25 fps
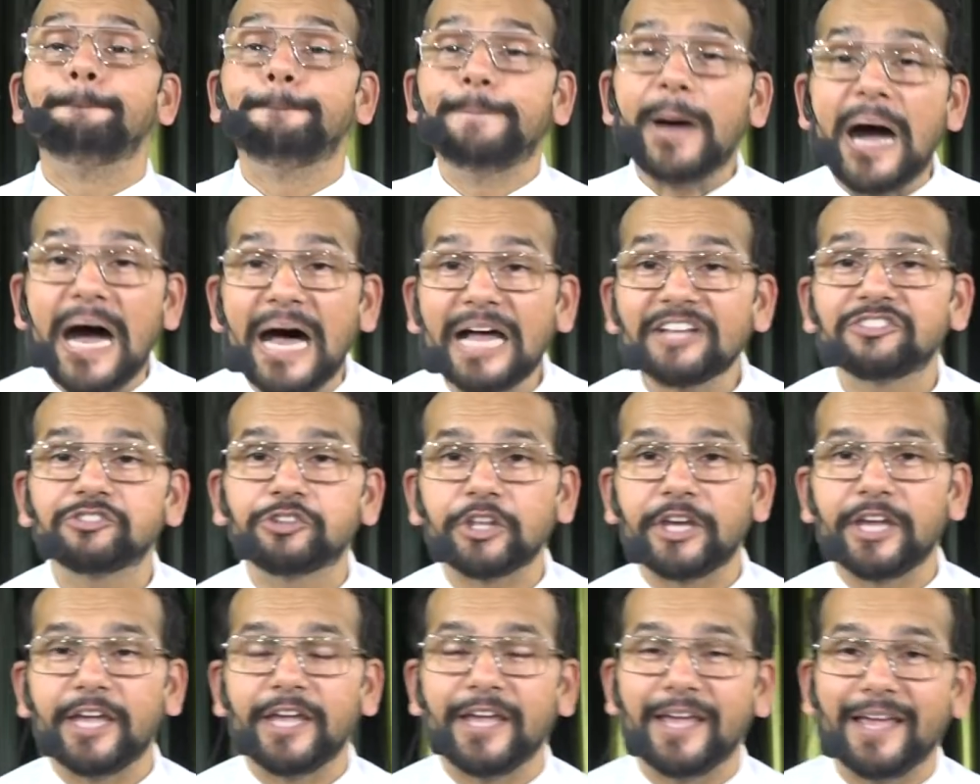
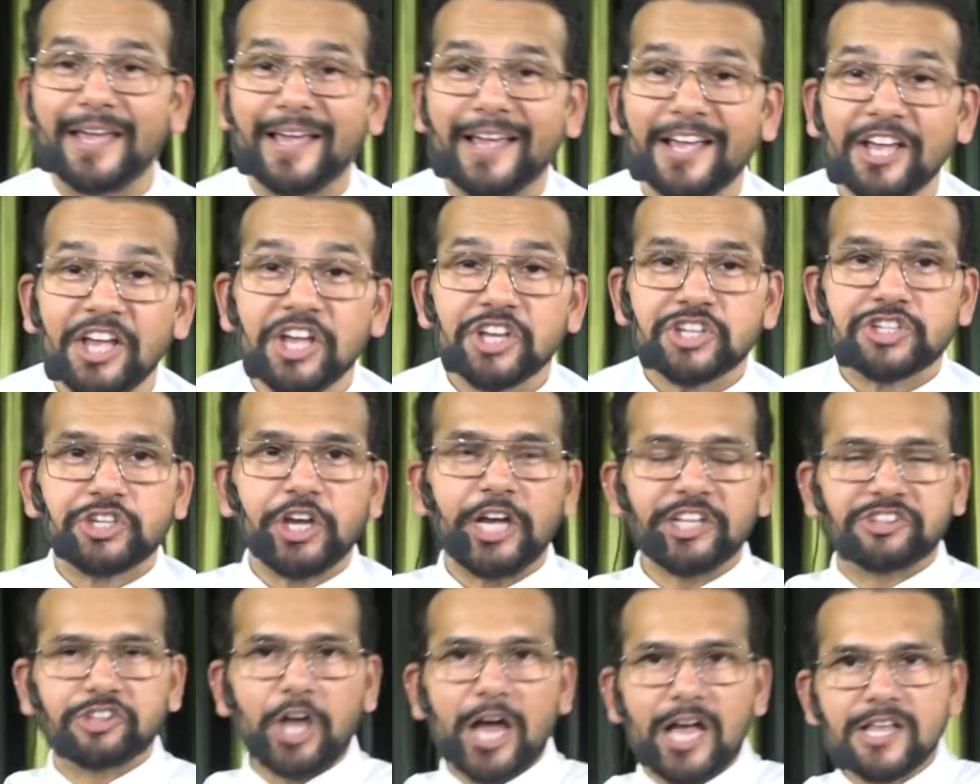बातें
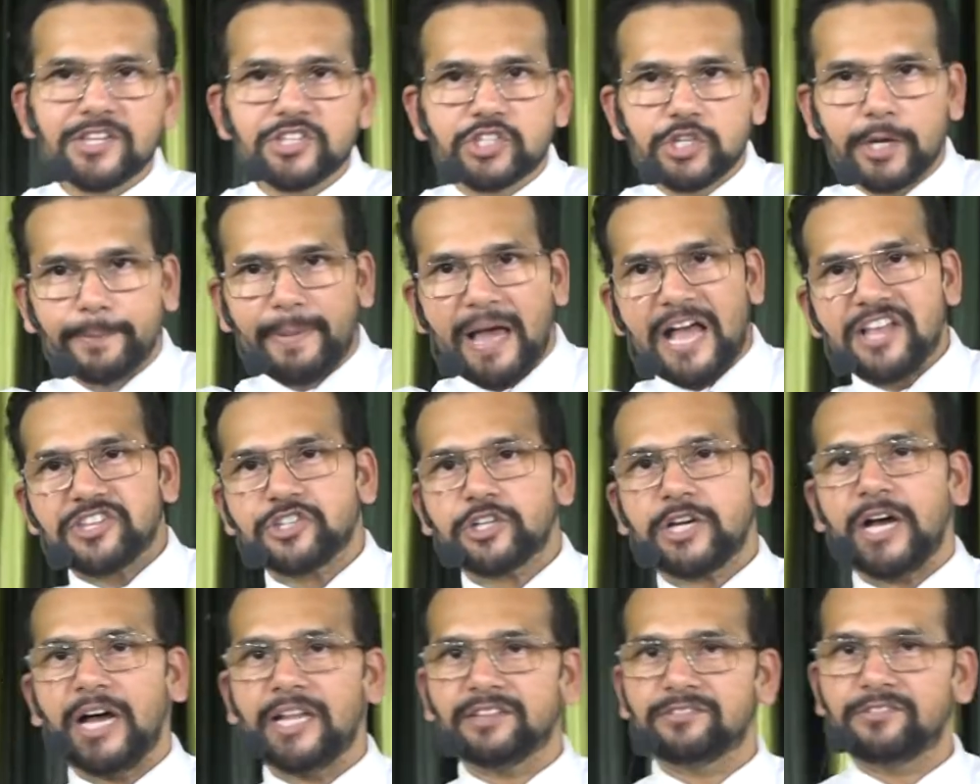शैतान से
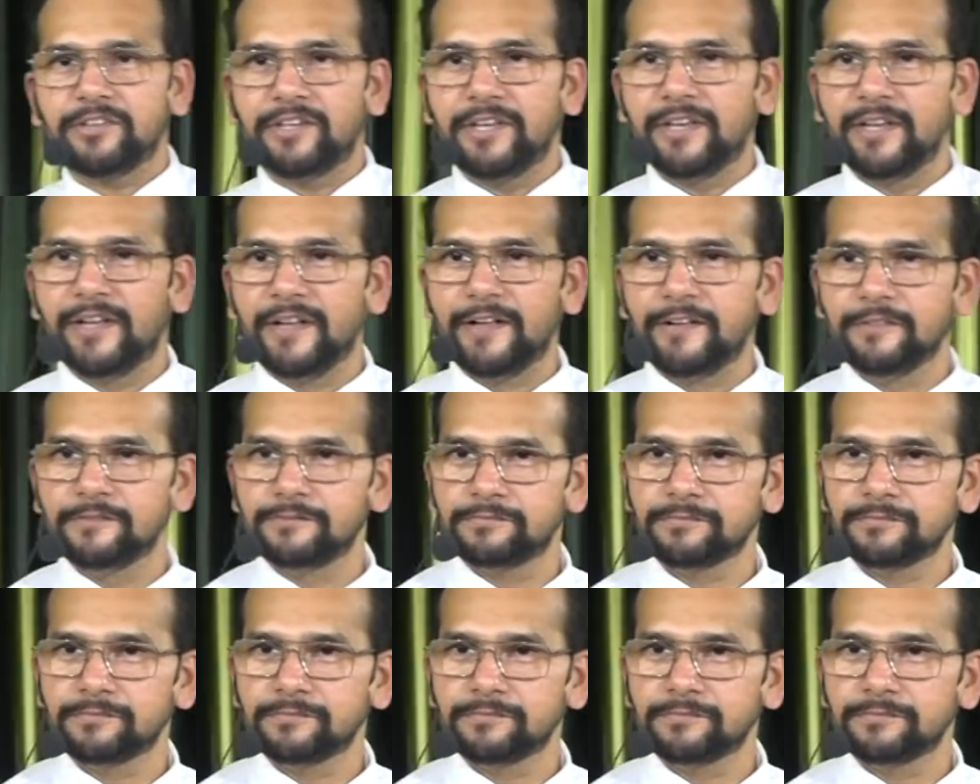मैच खाती हैं